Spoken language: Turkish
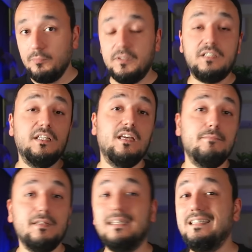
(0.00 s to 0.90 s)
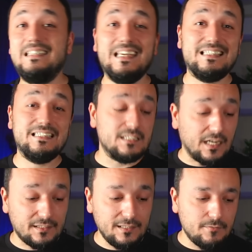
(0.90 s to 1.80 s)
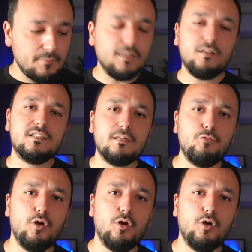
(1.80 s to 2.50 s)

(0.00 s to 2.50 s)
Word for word: Pikniğe mi gideceksiniz artık ne yapayım bir kısa